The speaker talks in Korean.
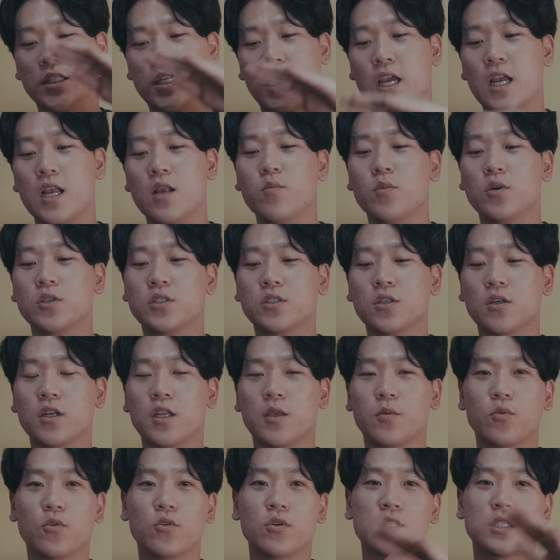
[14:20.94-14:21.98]
제일 먼저
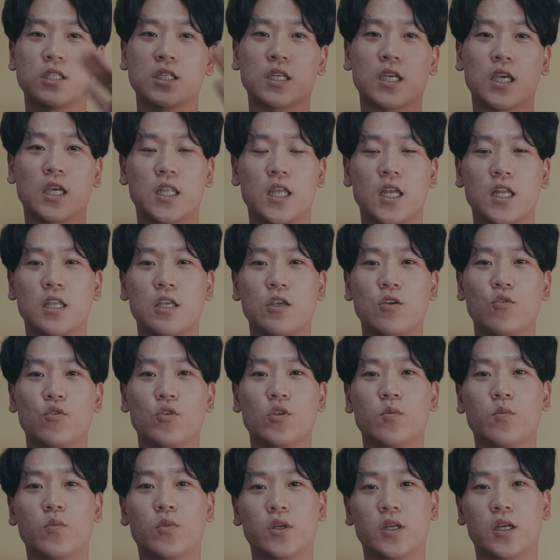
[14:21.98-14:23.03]
리뷰를 찍게 된
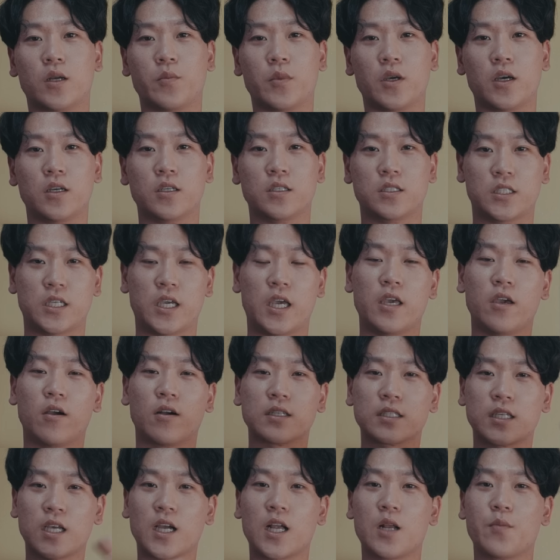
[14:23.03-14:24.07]
이유는 뭐냐면, 제
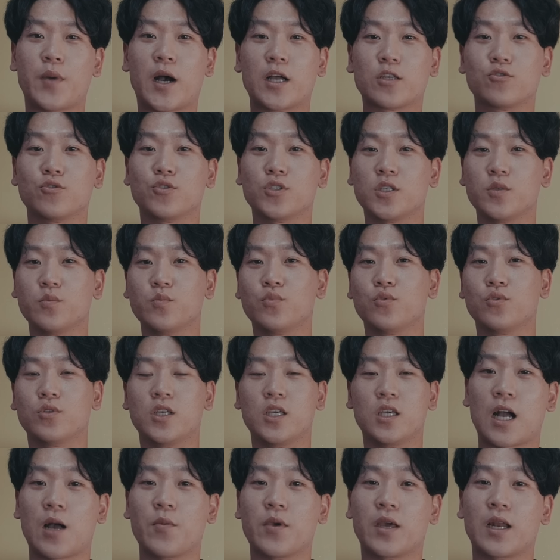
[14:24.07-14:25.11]
영상을 봐주신
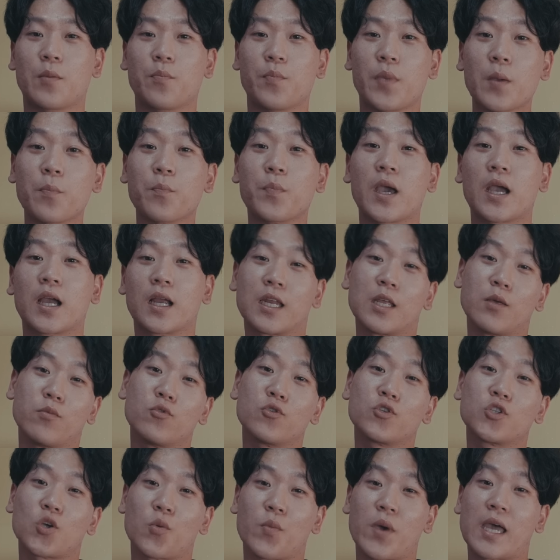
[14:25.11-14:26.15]
분이 카메라 백팩
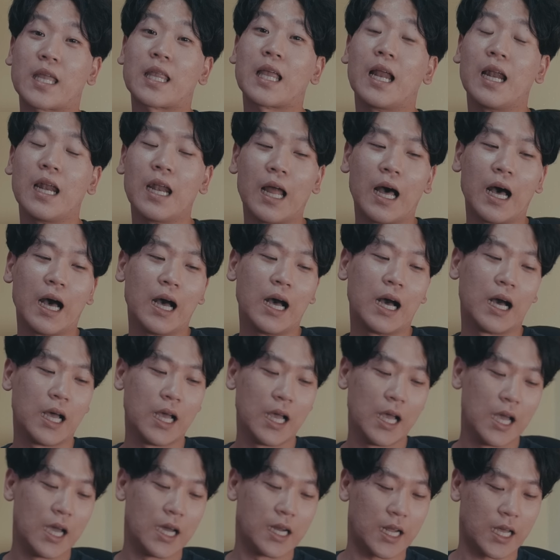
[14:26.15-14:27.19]
리뷰 좀 해달라
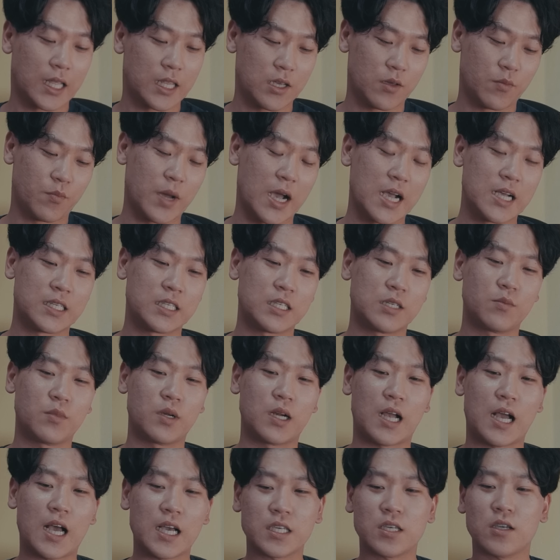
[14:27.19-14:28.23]
라는 말씀을
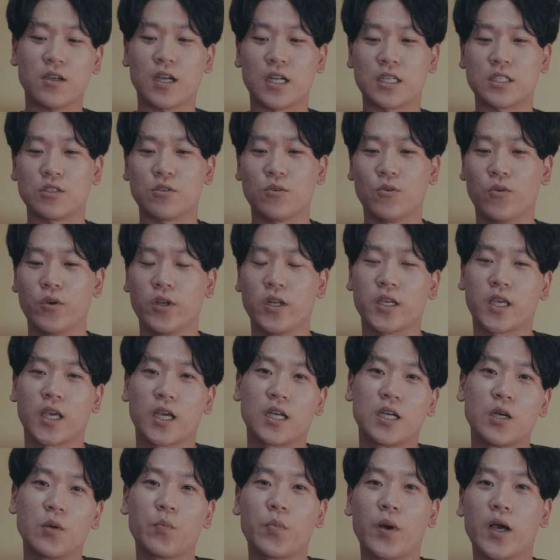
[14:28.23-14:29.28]
하셔가지고 이렇게
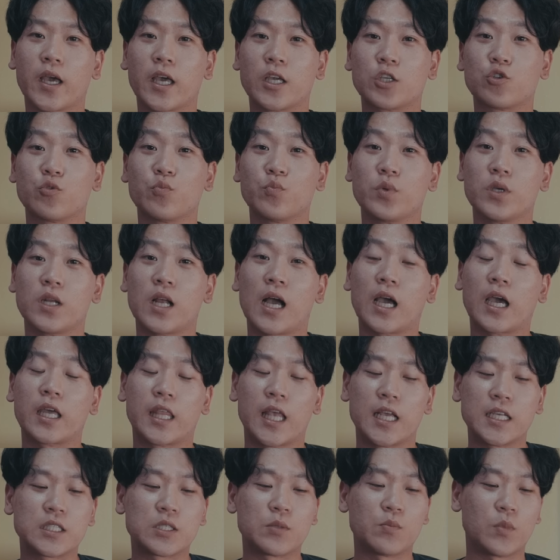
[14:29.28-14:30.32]
급하게 준비를 하게
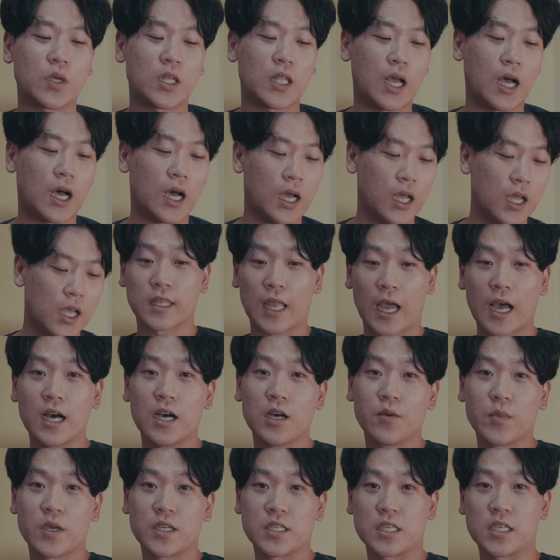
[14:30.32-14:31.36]
됐습니다.
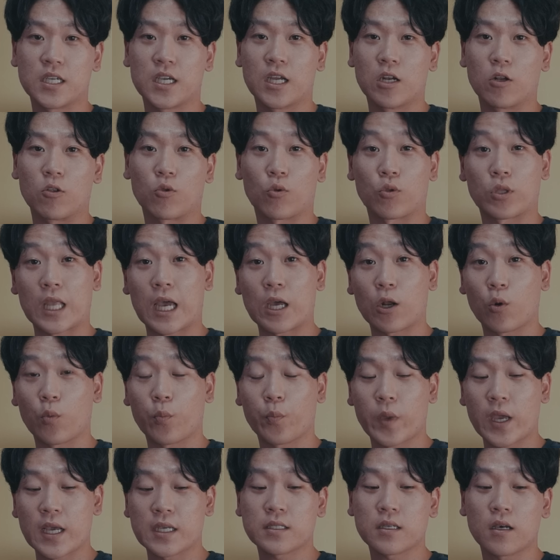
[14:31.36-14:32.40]
다음에 시간을 또 따로
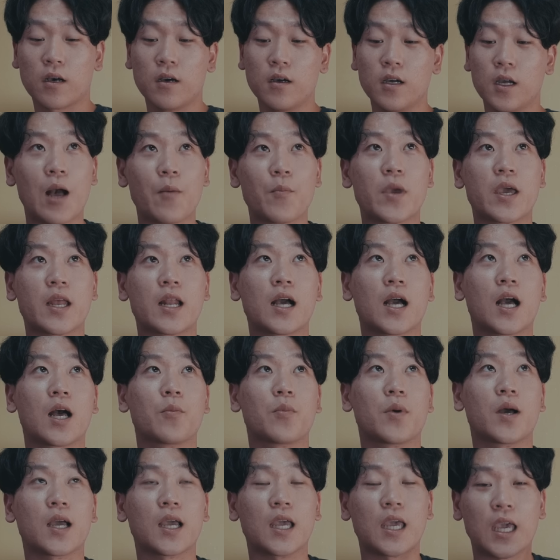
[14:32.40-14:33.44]
빼서 카메라
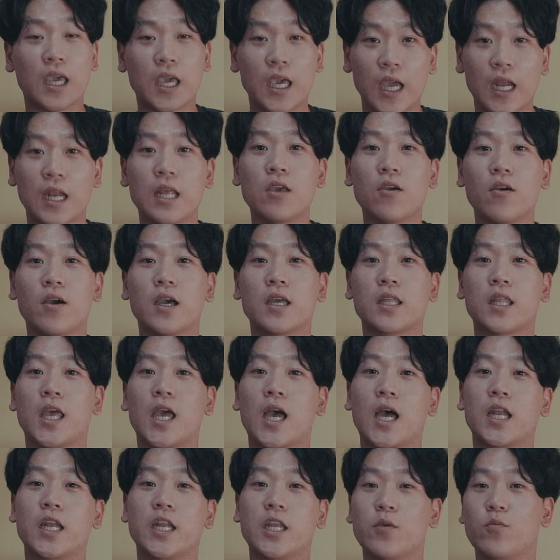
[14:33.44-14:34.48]
가방 캐리어에
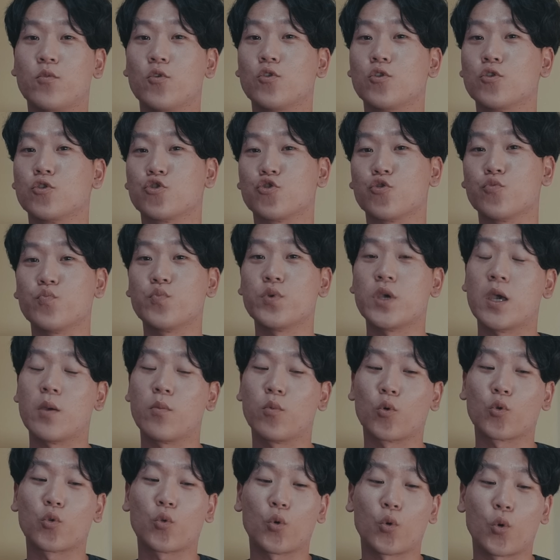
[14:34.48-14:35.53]
대한 리뷰는 준비해
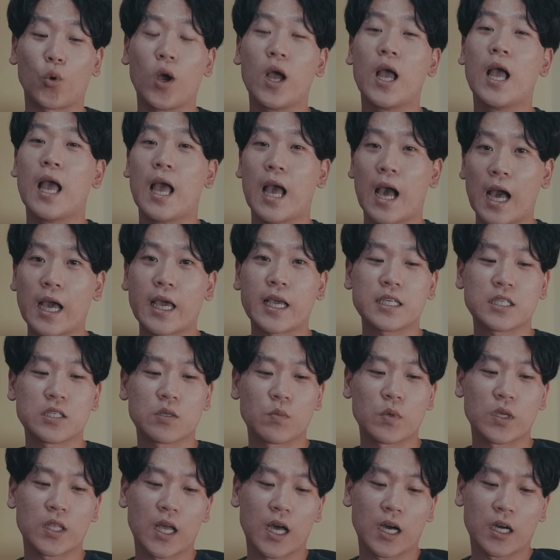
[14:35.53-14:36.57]
보도록
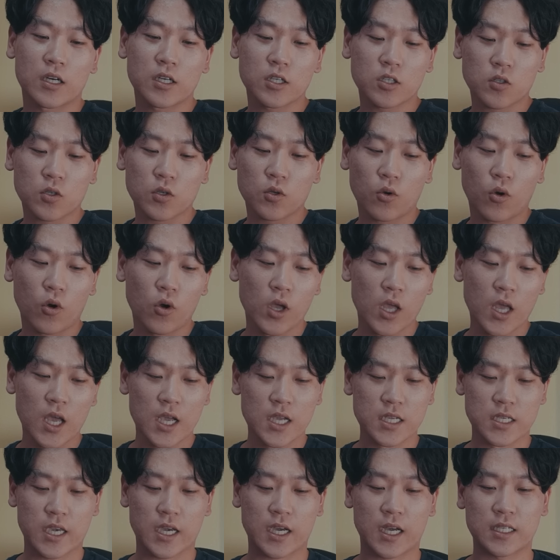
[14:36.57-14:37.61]
하겠습니다. 끝으로
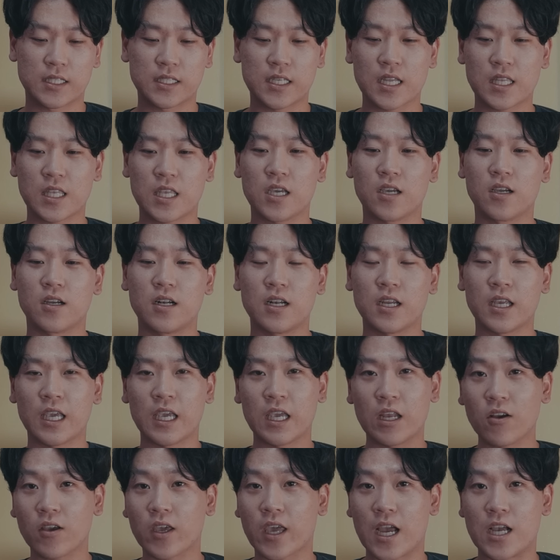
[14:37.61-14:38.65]
제가 세팅을
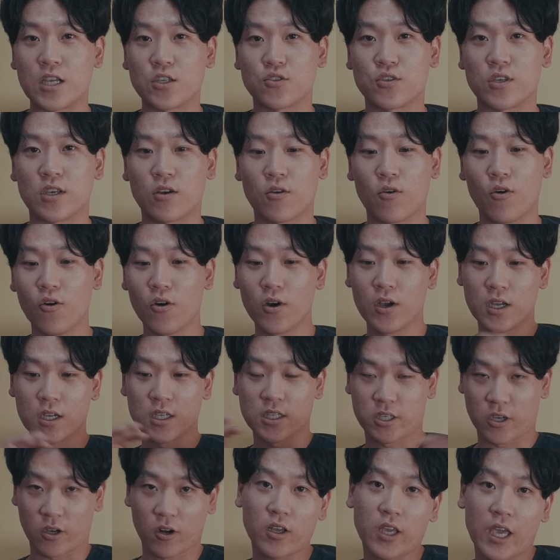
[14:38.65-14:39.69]
이렇게 할 수 있고
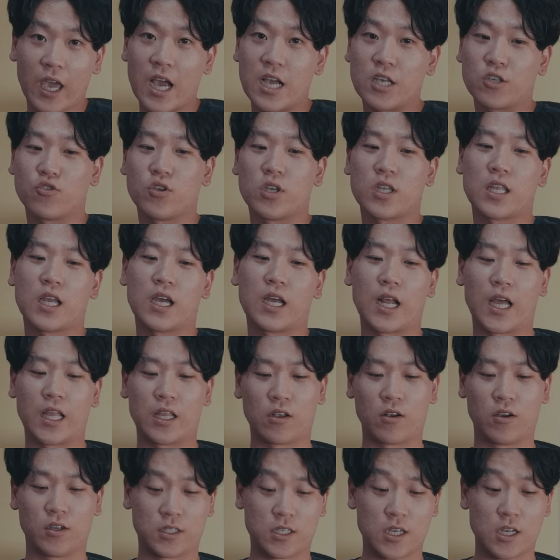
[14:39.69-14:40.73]
저렇게 할 수
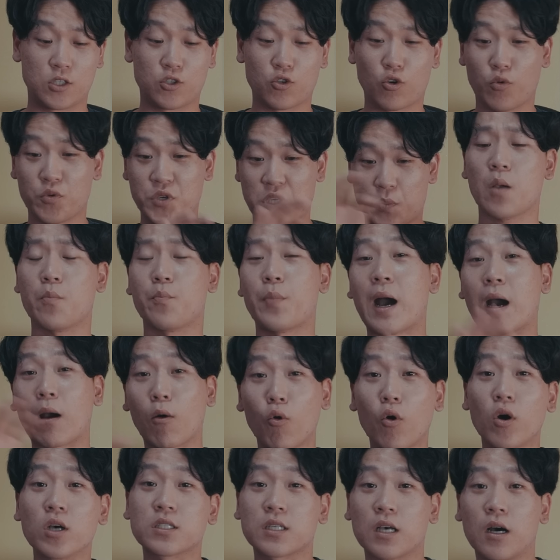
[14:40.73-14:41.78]
있다라는 것을 조금씩
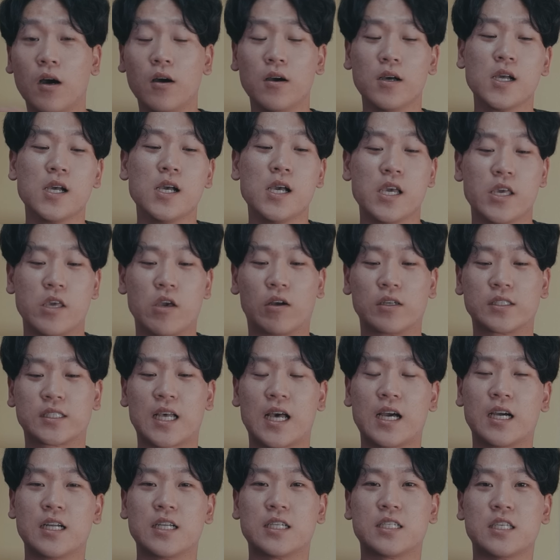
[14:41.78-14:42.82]
바꿔서
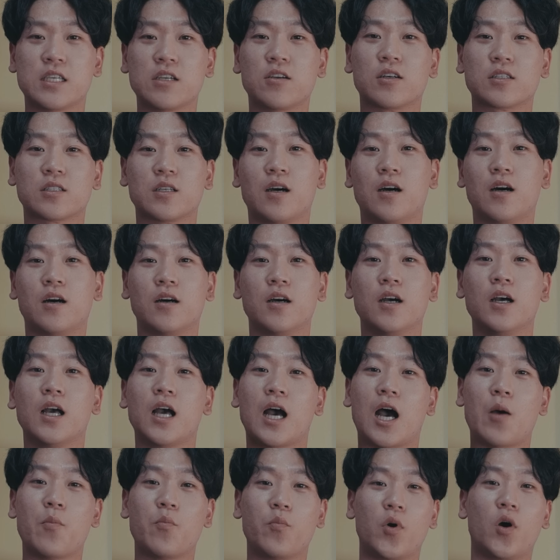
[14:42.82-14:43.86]
영상을 찍어서
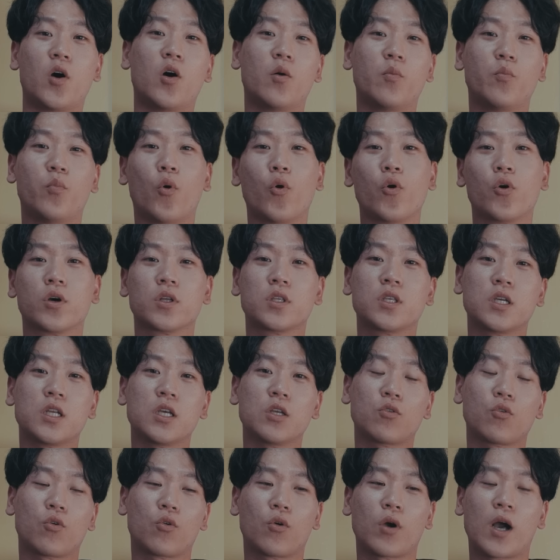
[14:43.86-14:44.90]
한번
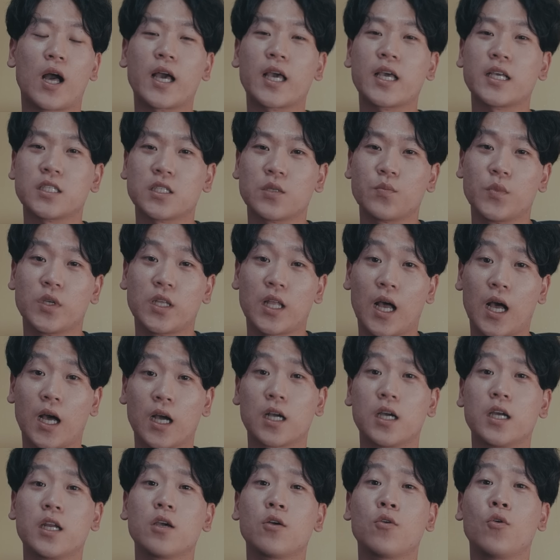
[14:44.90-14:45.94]
보여드리도록 하겠습니다.
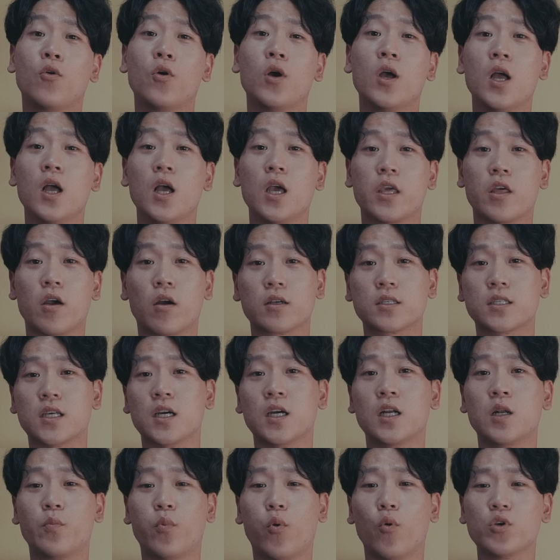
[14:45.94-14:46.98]
그리고
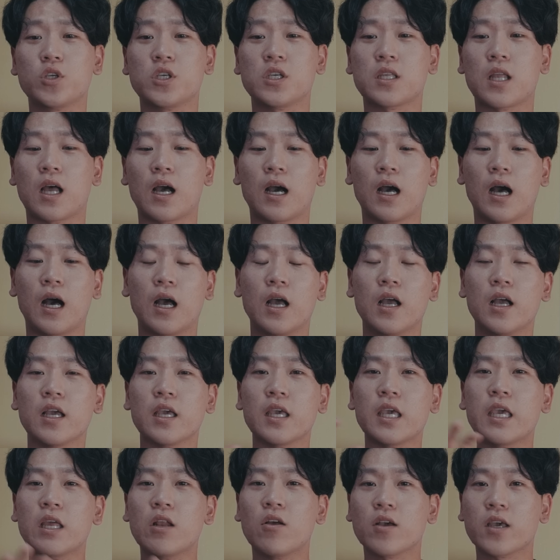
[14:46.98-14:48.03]
영상을 보시다가
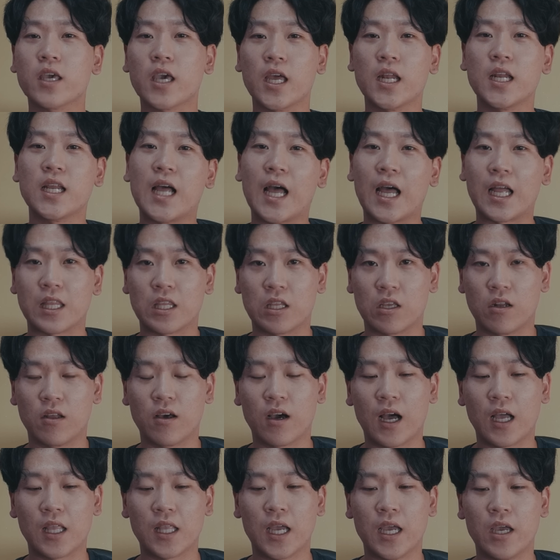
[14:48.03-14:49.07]
이렇게는 안
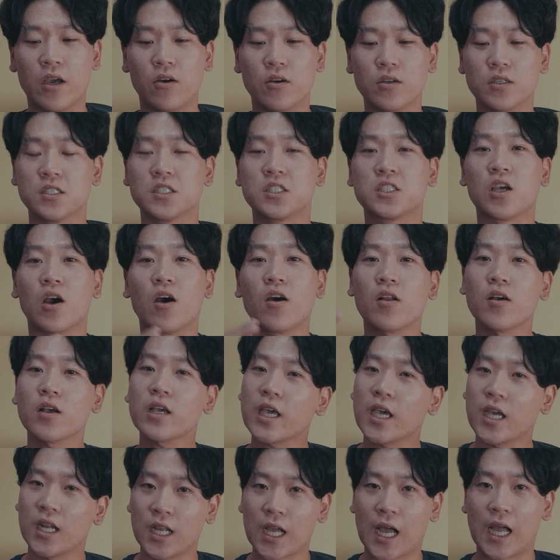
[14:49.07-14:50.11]
들어가나요?
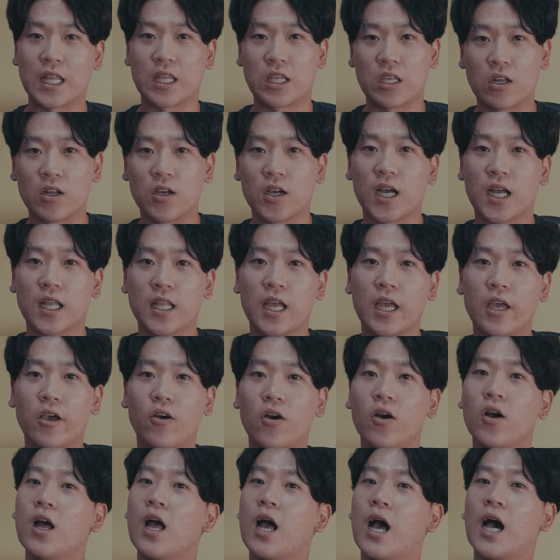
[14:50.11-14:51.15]
저렇게는 안
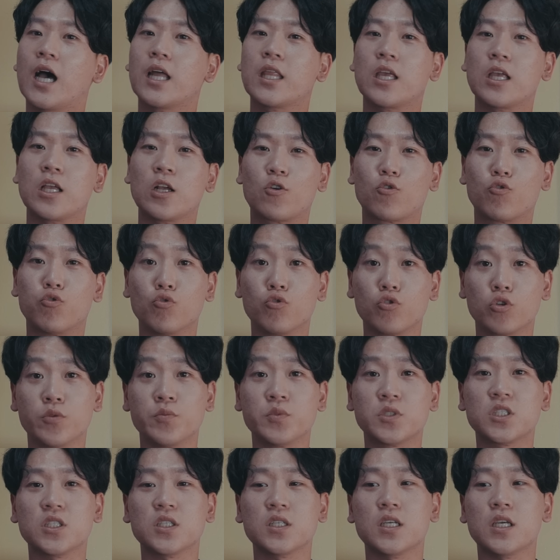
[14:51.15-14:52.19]
들어가나요? 하는
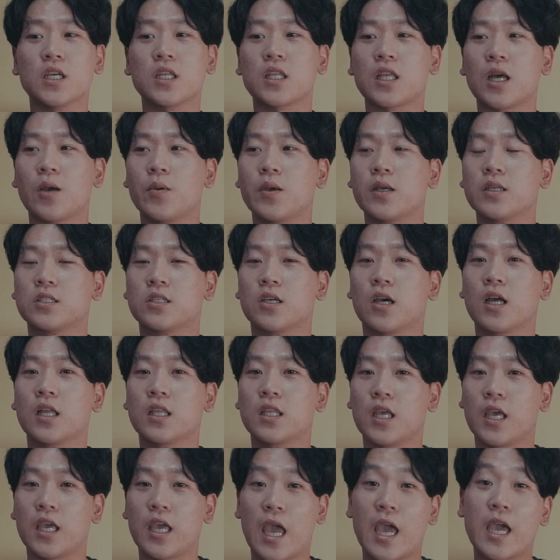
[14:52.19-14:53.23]
궁금증이 있다면
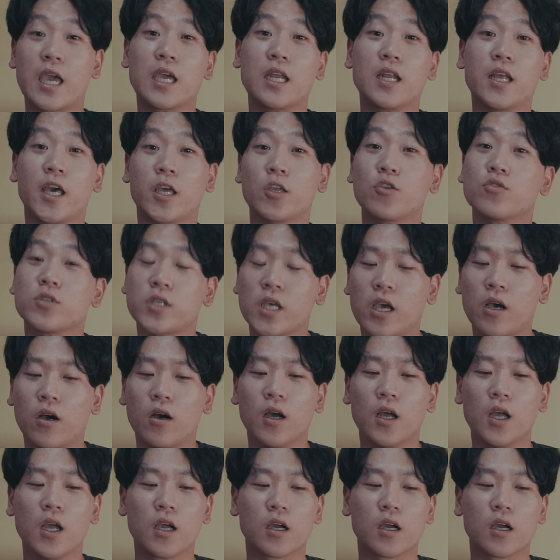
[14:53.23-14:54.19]
저한테 얘기를 해주세요.